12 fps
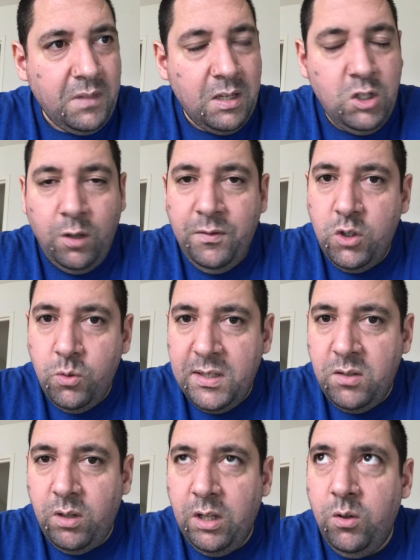j'ai envie de jouer
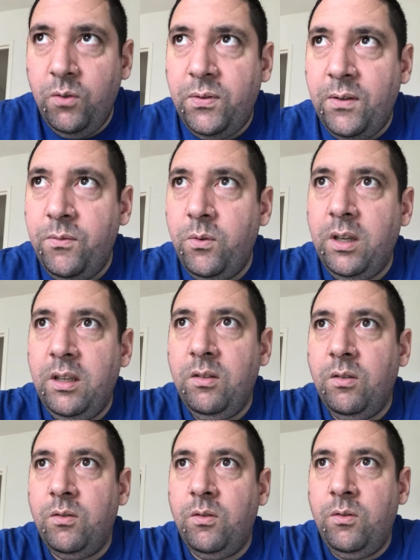sur les deux favoris
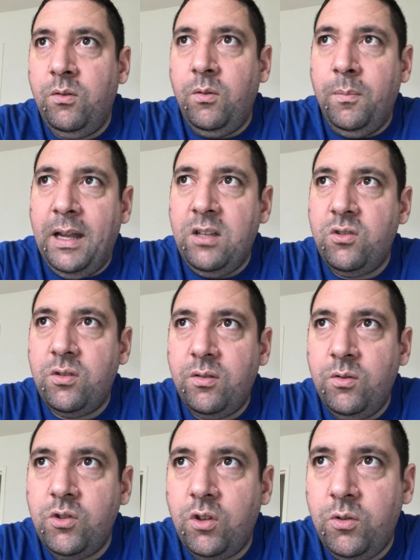de, de, match
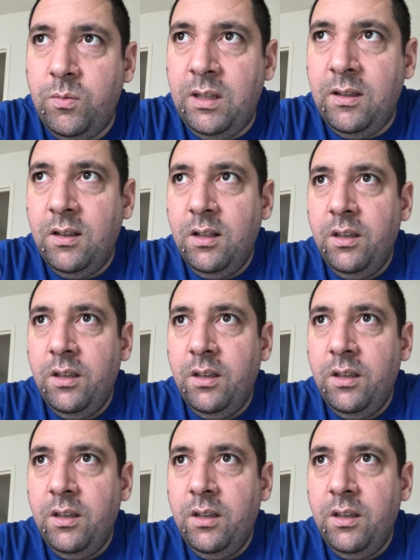aujourd'hui.